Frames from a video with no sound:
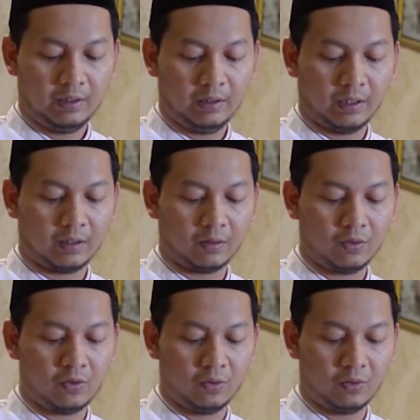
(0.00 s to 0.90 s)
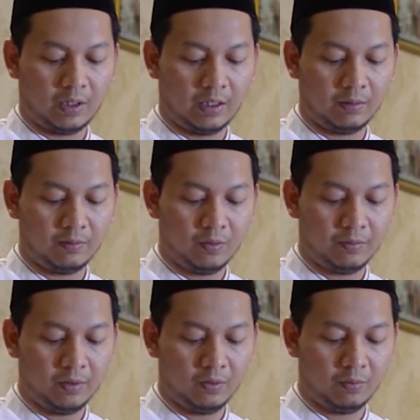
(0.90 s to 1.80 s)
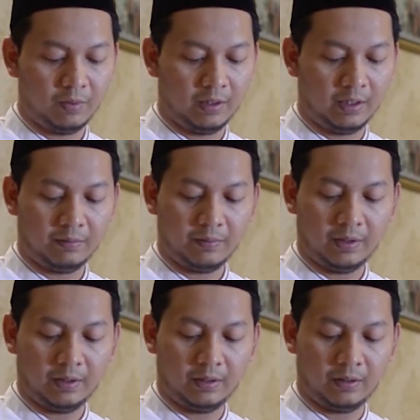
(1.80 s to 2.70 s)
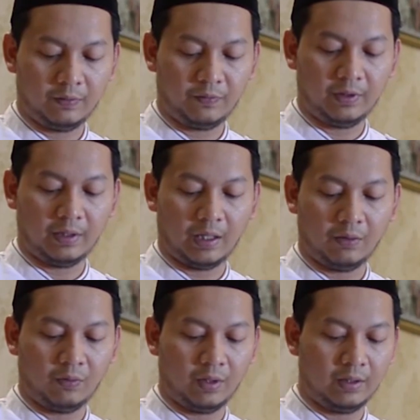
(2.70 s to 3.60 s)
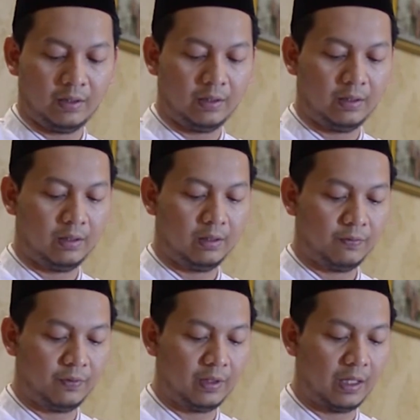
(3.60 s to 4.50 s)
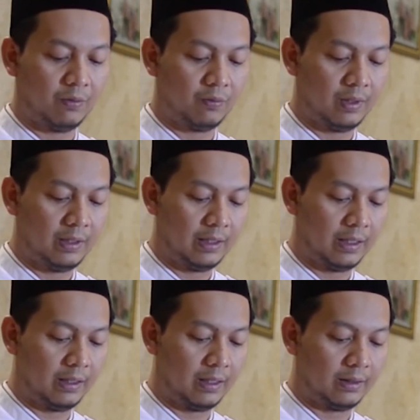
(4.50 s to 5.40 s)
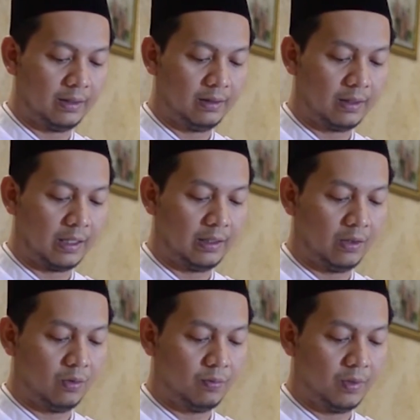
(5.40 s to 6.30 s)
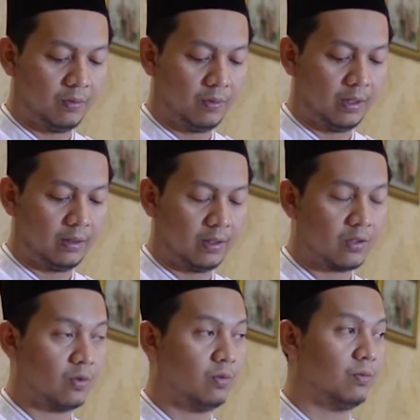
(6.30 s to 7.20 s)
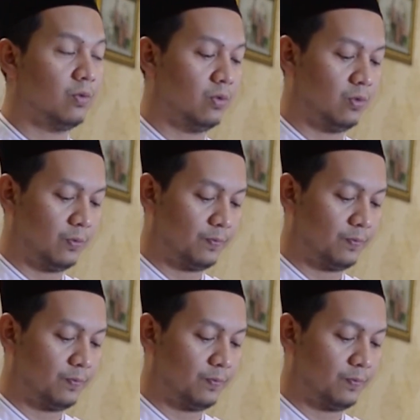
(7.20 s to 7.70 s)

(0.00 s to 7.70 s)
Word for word: Yakhruju al-mu'minu min dhanbihi fi awwalihi fi awwali lailatin kayaumin waladas ummuhu